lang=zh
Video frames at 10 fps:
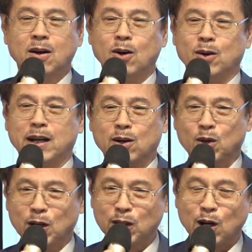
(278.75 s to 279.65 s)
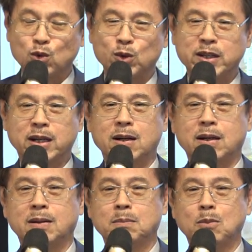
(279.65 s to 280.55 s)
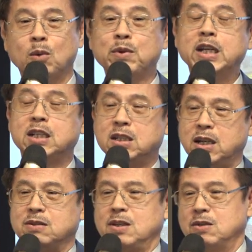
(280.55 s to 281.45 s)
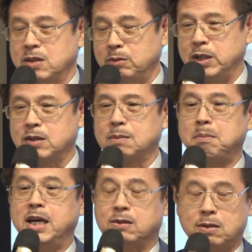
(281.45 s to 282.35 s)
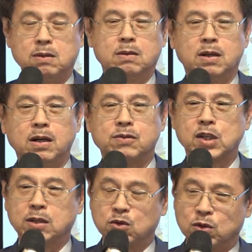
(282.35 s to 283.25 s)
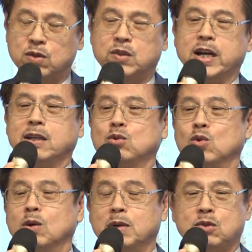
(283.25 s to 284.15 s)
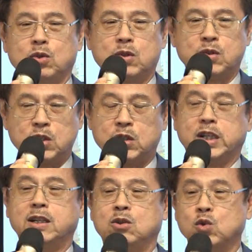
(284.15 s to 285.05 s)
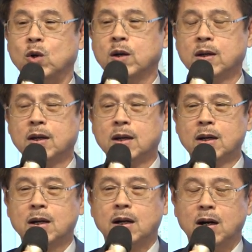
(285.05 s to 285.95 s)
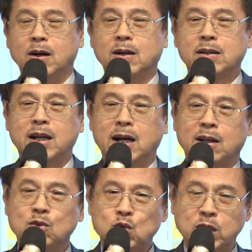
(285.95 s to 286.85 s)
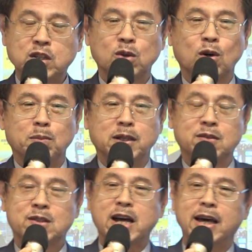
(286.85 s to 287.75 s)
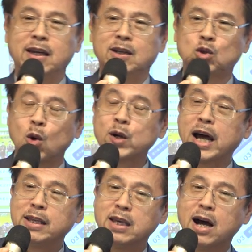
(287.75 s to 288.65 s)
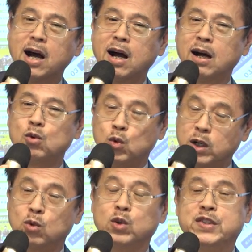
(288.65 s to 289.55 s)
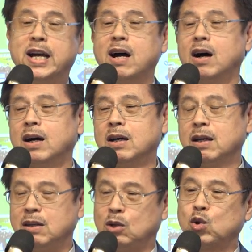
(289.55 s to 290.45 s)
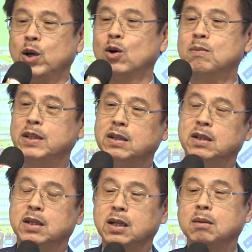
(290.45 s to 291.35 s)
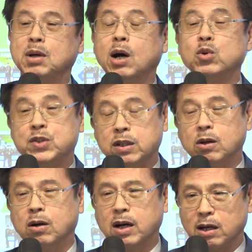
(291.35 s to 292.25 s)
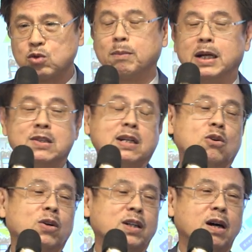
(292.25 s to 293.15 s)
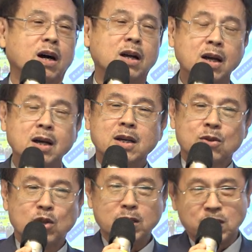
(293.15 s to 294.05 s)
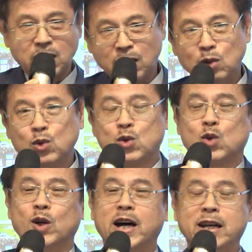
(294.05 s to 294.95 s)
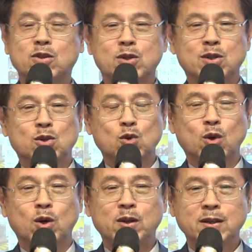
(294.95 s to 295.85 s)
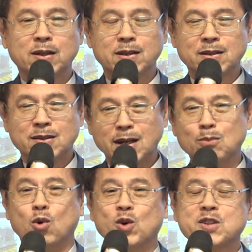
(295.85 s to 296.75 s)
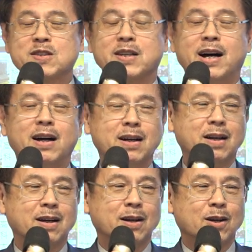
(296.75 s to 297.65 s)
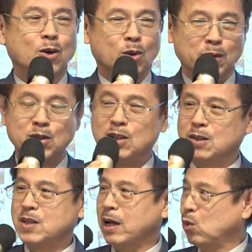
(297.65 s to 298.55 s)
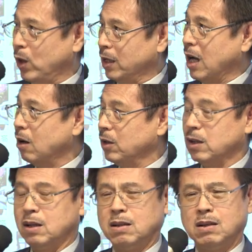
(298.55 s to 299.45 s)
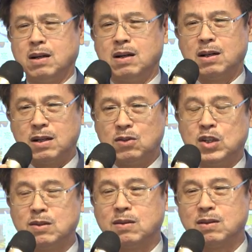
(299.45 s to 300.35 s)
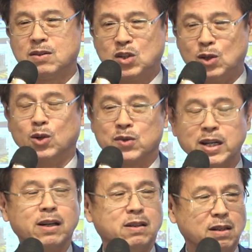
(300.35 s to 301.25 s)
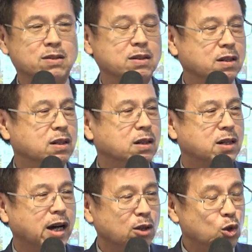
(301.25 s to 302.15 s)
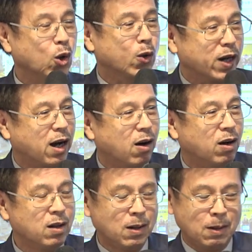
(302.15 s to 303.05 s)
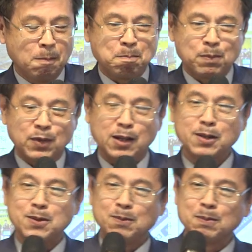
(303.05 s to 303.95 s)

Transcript: 哦，然后要导入那个 mobility as a service mass，好，这个就是这样一路我们就是自己可以做，好，那最近我们在东南亚五个国家哈，也推我们的那个票务系统，还算蛮成功的啊，所以这一路走来就是说，这个模式啊，我们其实在轨道的呃核心系统上也是可以来用的啊，但是